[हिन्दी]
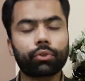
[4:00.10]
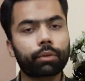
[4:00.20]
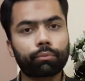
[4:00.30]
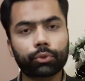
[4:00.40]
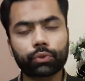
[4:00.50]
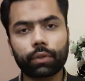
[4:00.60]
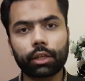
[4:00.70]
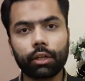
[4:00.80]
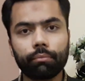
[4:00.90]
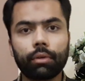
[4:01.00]
यू आर मोस्ट
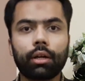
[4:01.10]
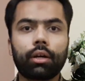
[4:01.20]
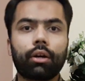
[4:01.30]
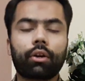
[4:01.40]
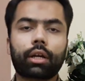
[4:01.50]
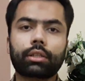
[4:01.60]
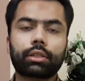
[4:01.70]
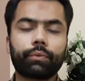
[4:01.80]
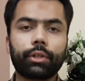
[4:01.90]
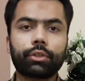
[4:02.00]
वेलकम और आज
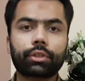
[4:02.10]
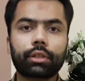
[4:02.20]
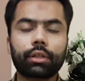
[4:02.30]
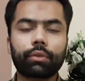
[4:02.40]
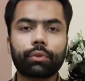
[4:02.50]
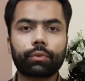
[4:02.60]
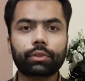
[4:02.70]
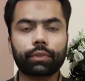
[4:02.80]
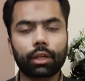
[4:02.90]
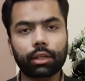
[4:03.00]
की वीडियो से व्यूवर्स
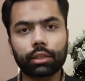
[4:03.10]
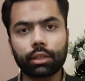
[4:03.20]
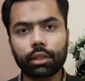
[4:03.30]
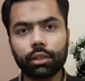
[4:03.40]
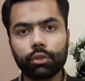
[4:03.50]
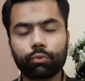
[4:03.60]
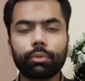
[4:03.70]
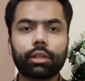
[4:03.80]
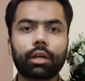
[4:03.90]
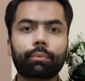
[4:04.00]
फ़िलहाल इतना ही
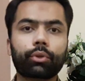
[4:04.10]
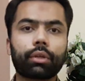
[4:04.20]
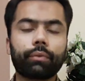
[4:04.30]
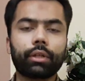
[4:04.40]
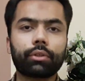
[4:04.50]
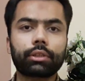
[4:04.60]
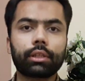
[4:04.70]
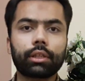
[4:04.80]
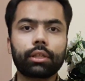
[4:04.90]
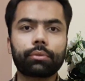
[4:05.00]
उम्मीद आपको ये वीडियो अच्छी
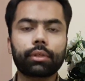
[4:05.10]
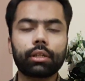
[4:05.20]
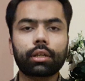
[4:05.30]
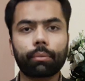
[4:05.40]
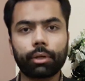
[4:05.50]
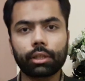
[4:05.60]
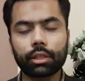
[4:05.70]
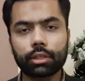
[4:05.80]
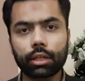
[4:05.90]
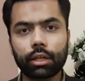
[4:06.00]
लगी होगी कमेंट
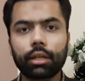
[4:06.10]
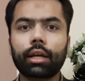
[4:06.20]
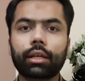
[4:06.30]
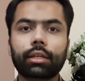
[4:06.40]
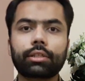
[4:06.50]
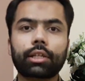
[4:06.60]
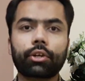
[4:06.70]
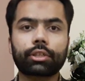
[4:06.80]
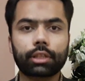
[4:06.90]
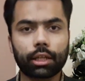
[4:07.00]
कीजिएगा लाइक कीजिएगा
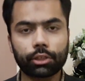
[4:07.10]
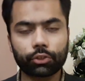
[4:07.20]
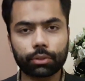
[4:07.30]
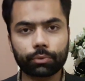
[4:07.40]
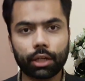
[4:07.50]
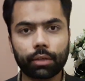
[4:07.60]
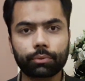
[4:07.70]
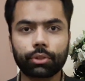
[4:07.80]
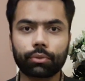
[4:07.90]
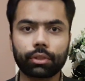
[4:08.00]
और चैनल को सब्सक्राइब
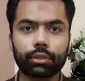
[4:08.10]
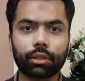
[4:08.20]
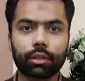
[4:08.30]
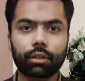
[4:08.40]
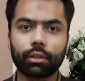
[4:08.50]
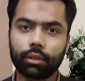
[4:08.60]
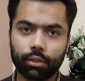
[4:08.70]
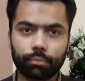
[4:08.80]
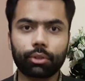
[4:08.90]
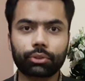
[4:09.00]
ज़रूर कीजिएगा
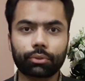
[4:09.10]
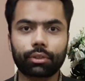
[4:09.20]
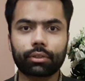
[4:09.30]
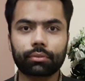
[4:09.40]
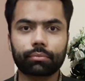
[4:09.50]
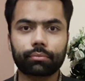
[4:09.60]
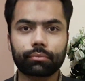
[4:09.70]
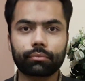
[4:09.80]
बहुत शुक्रिया